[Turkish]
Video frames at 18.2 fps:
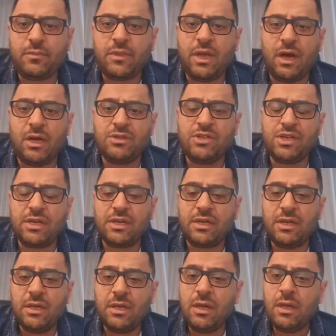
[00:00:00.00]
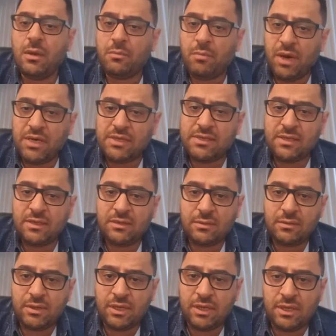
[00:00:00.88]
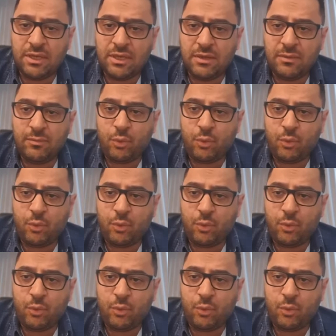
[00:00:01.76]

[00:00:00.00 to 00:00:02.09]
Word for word: Ancak bazen e,